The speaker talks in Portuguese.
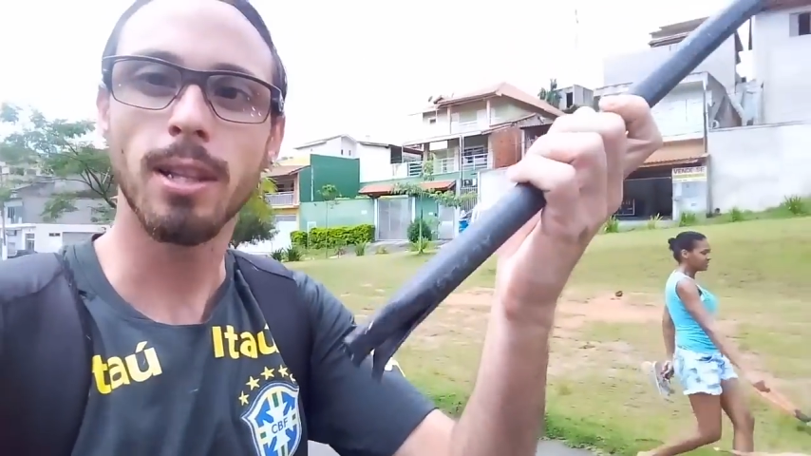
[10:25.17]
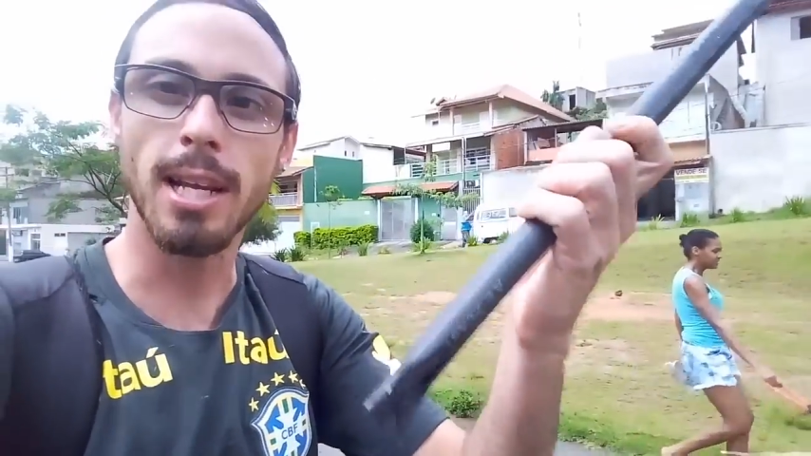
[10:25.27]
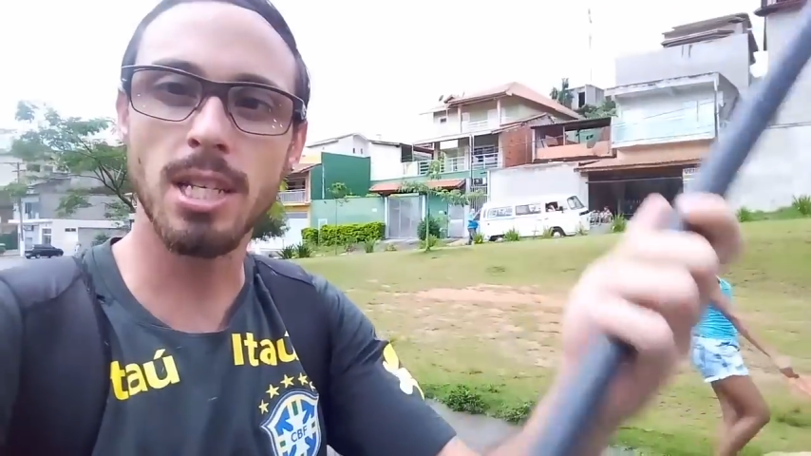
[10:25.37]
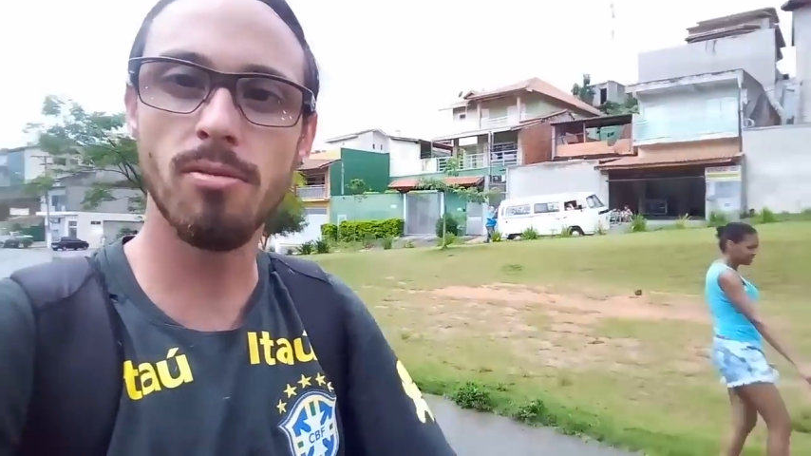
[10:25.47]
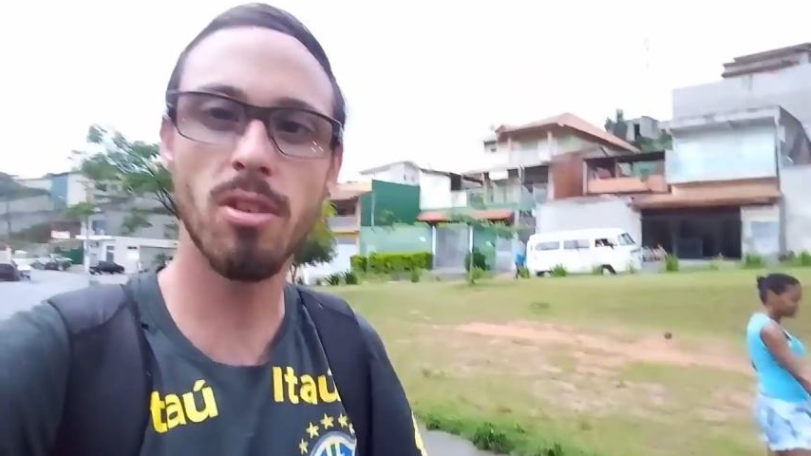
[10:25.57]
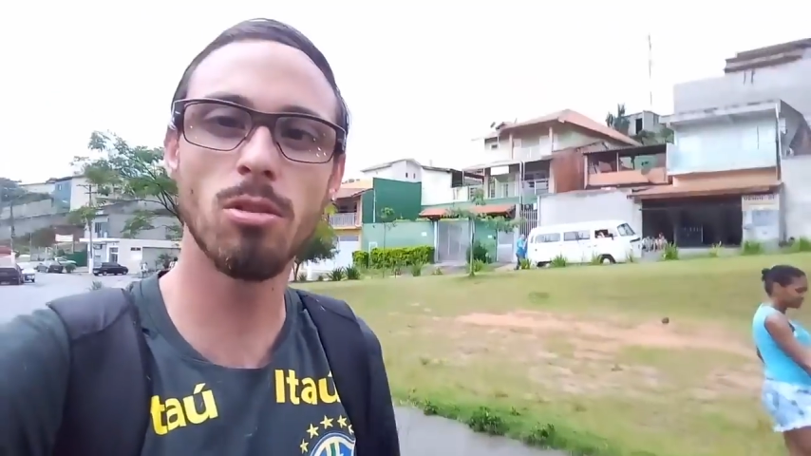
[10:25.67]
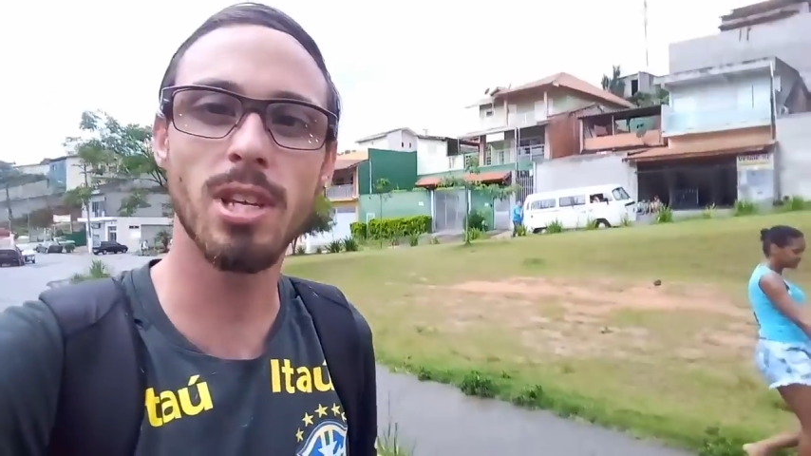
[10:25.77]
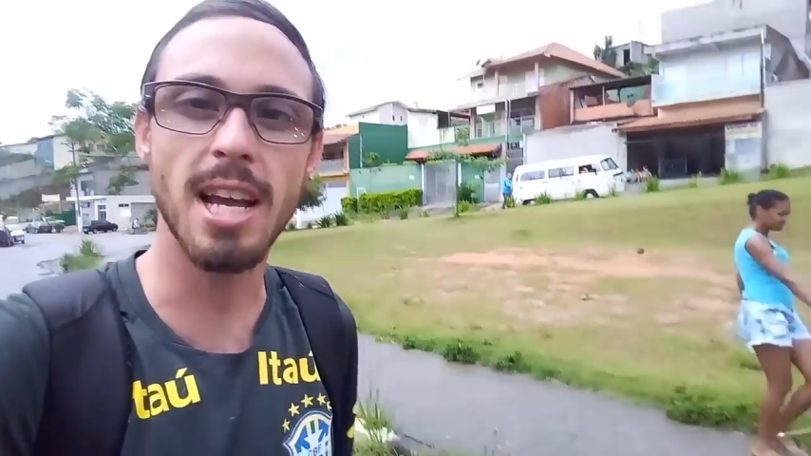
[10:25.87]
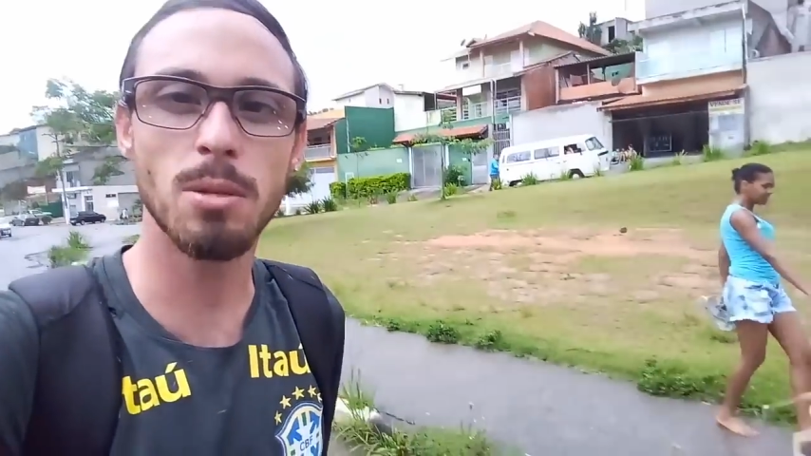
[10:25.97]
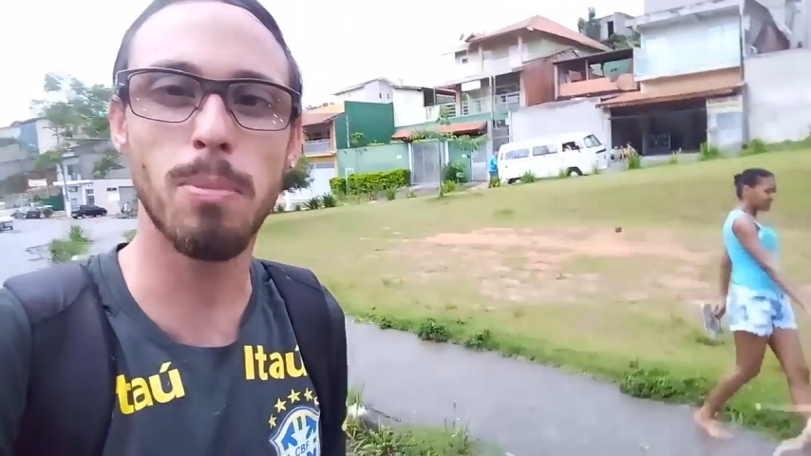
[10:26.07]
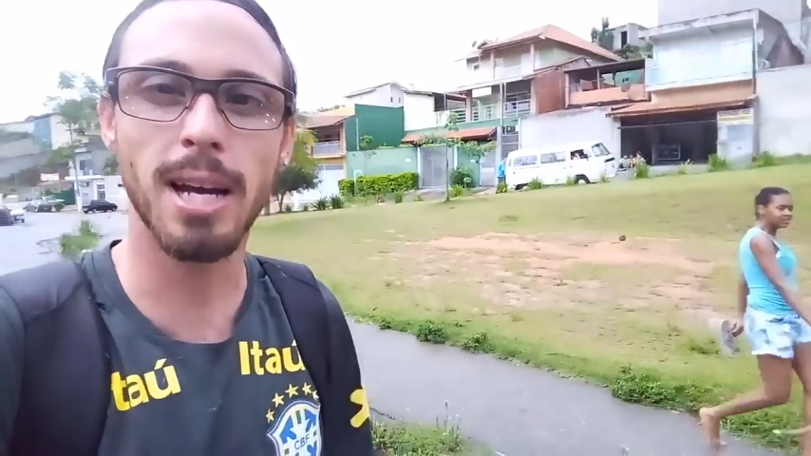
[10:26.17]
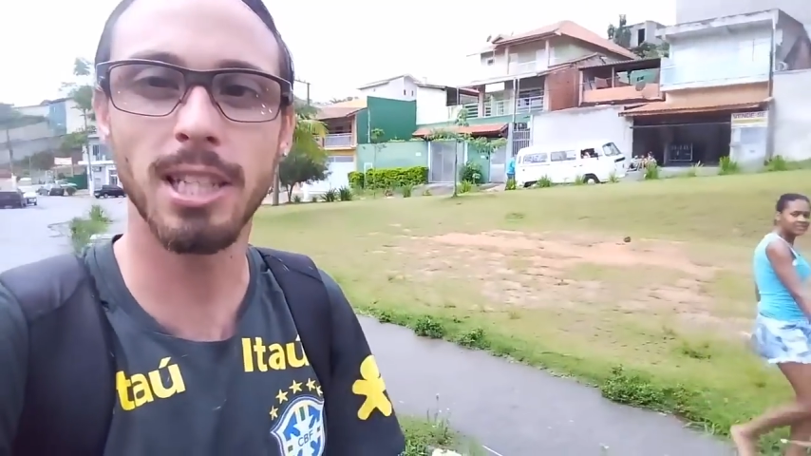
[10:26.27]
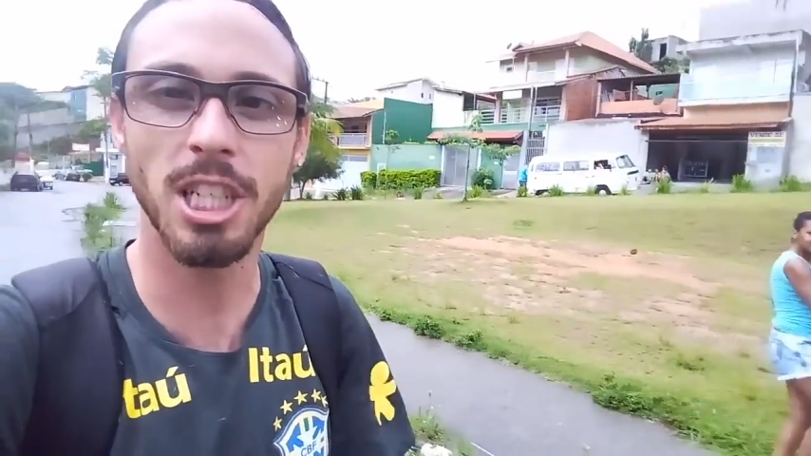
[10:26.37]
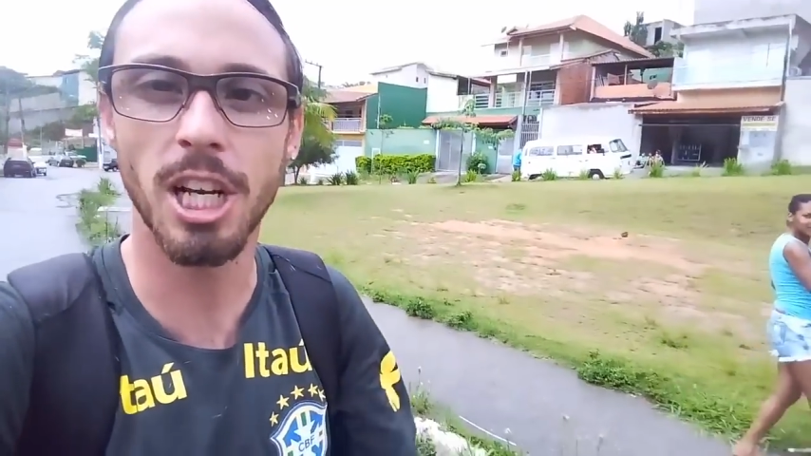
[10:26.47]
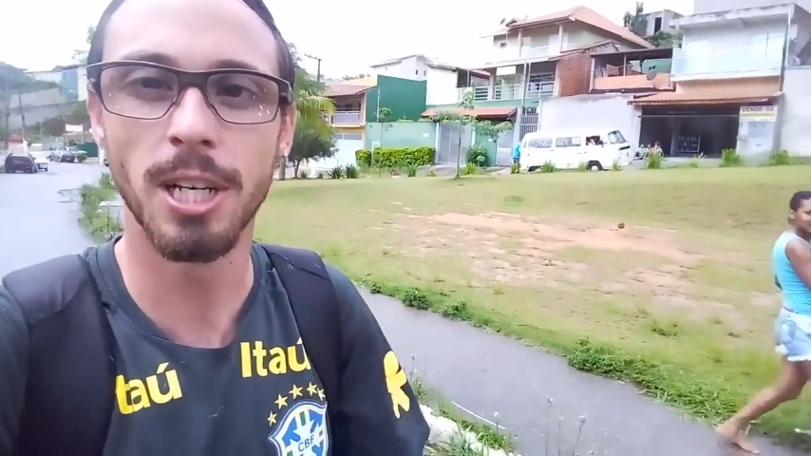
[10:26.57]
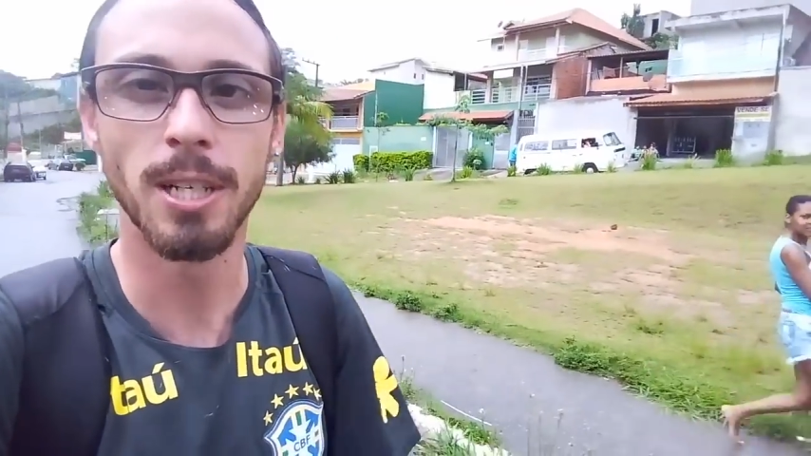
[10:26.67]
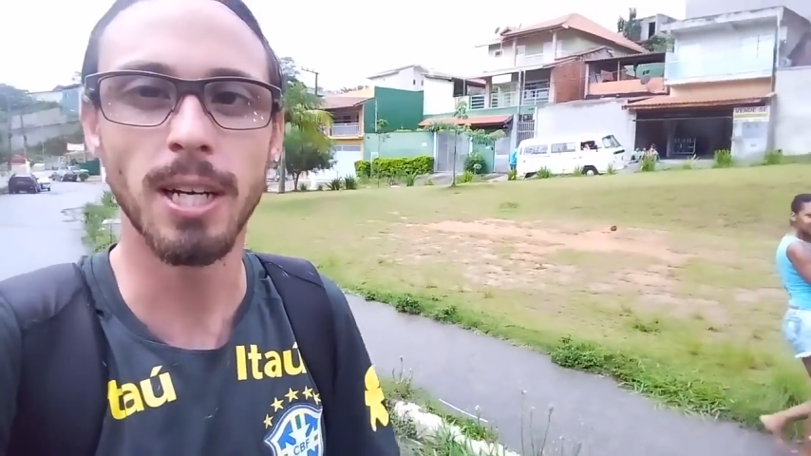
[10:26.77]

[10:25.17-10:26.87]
Até tive que usar a espadinha,